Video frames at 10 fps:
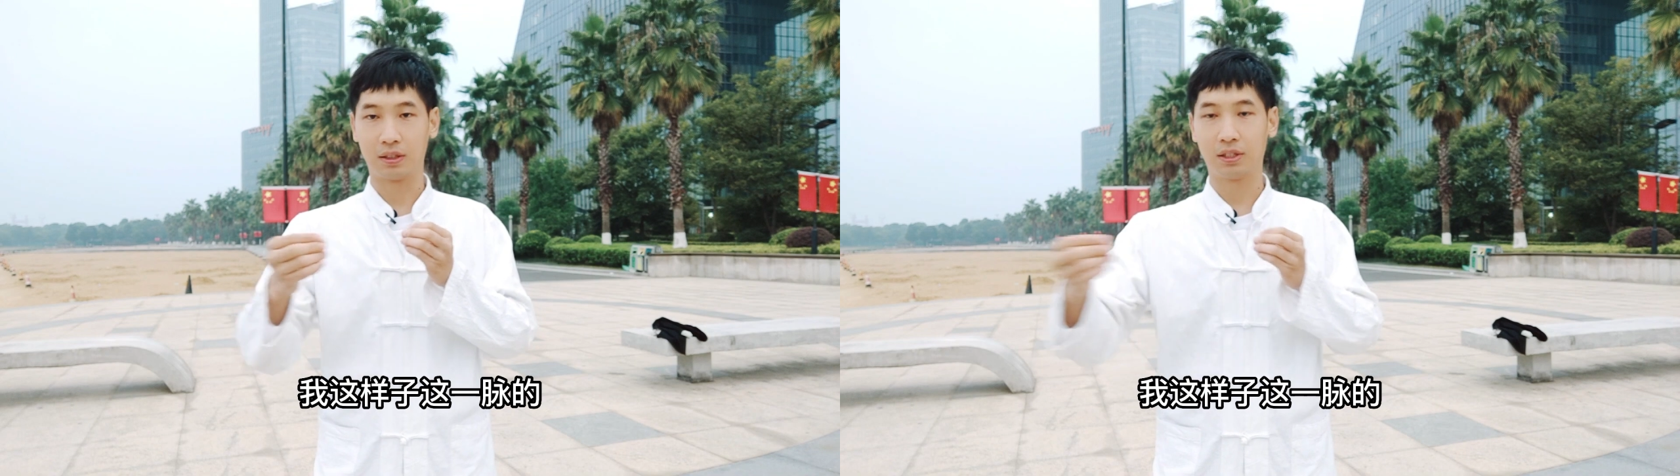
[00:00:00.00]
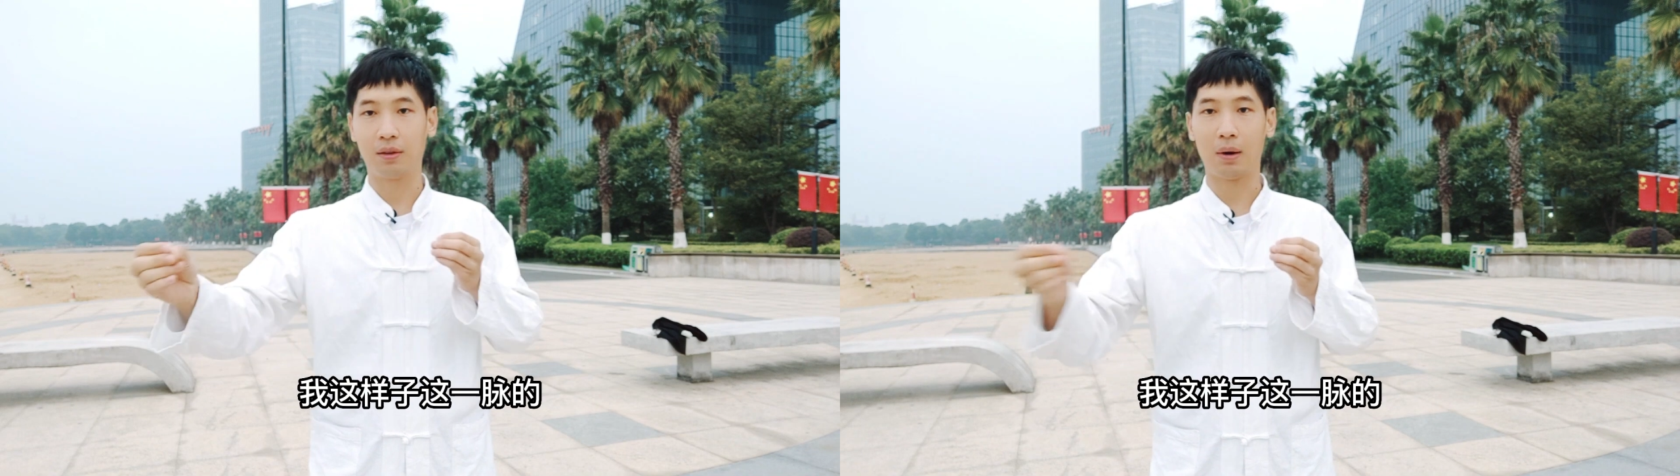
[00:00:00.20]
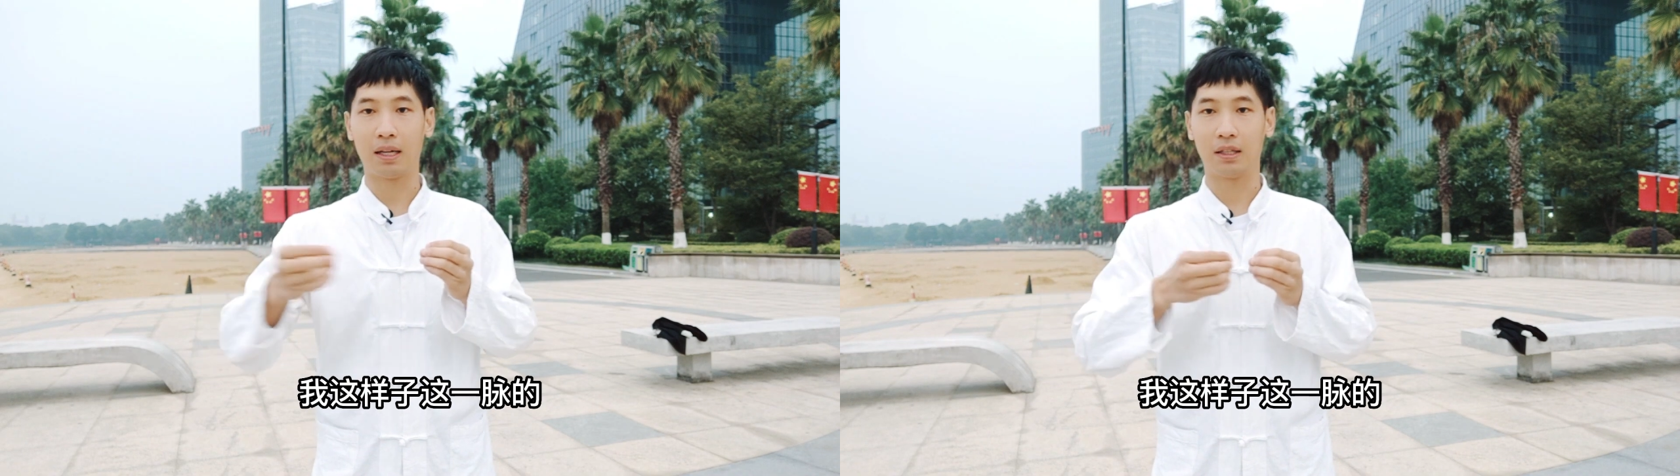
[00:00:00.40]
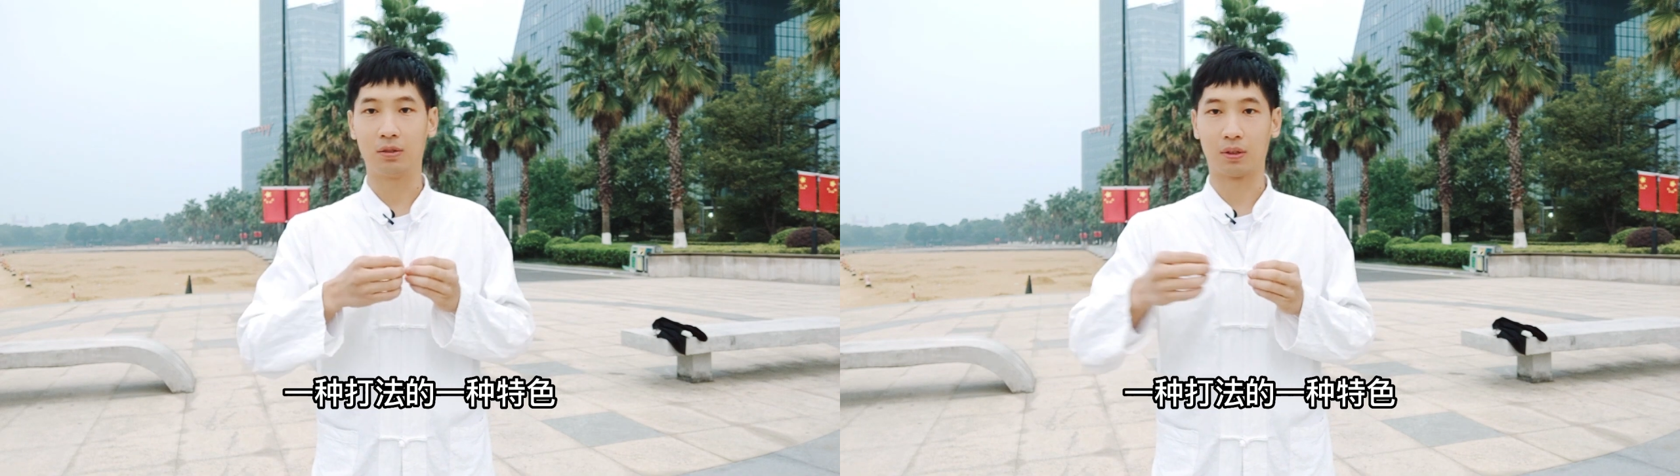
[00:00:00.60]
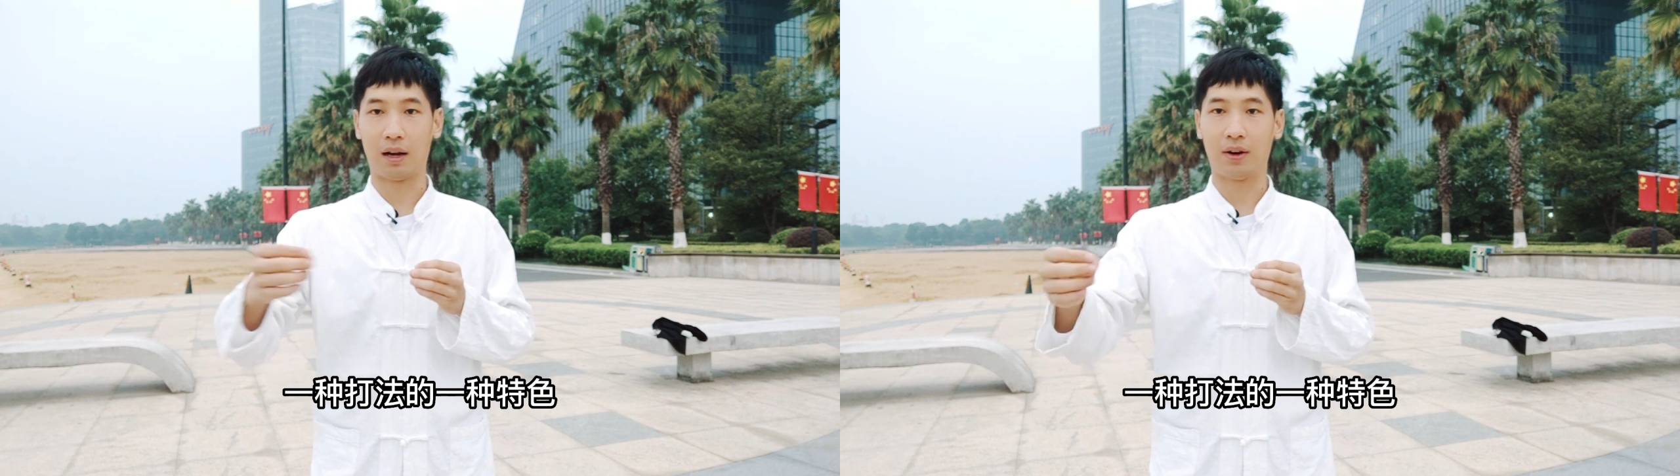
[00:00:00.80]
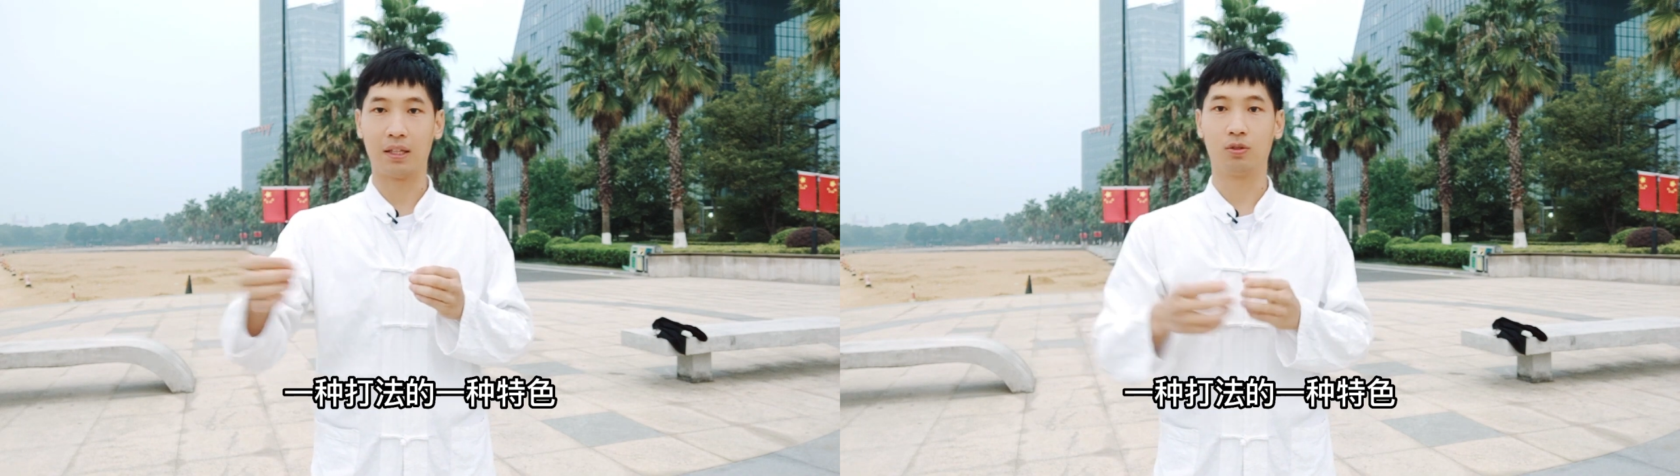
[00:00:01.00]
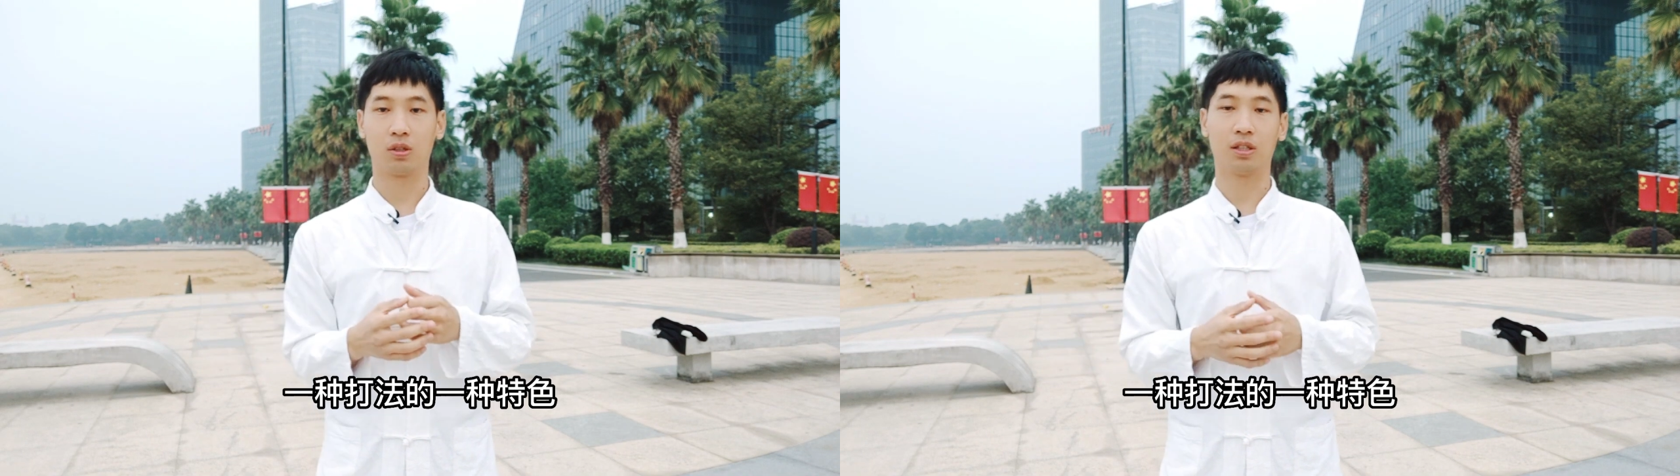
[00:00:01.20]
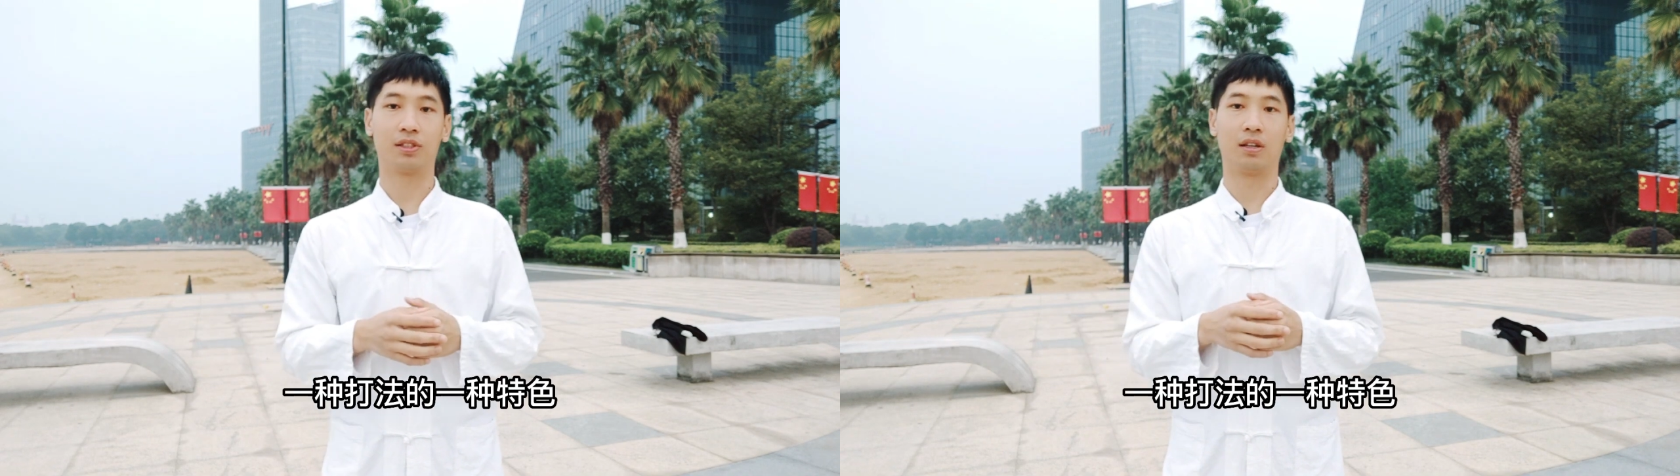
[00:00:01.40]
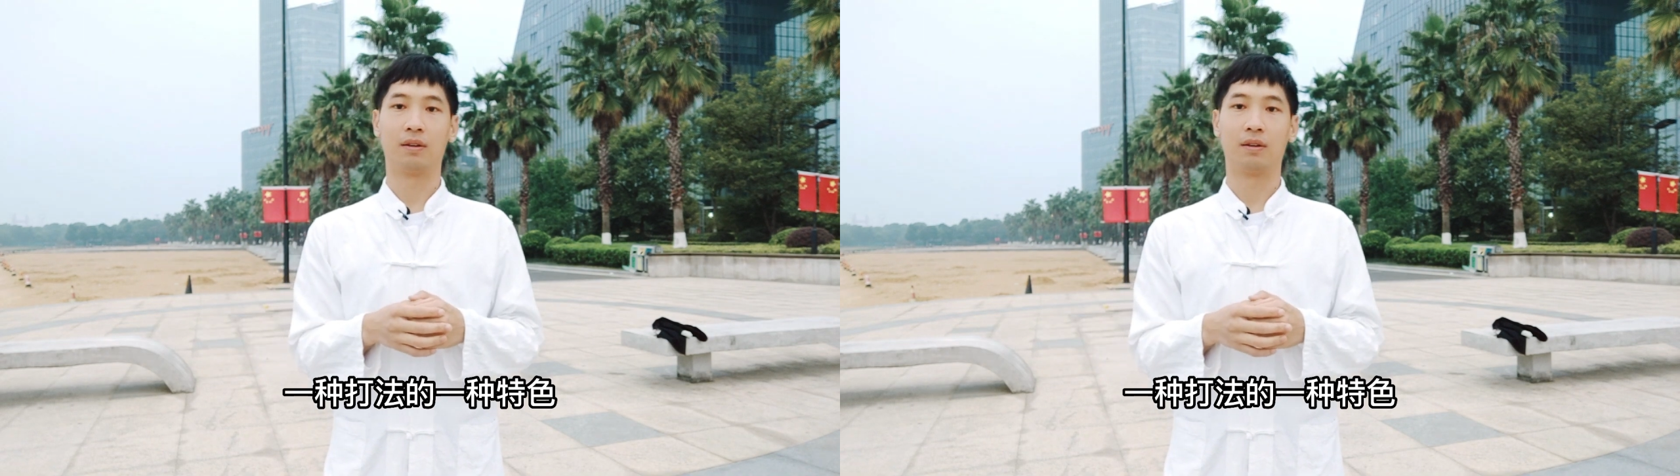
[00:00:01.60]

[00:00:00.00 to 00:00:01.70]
这一脉的一种打法的一种特色。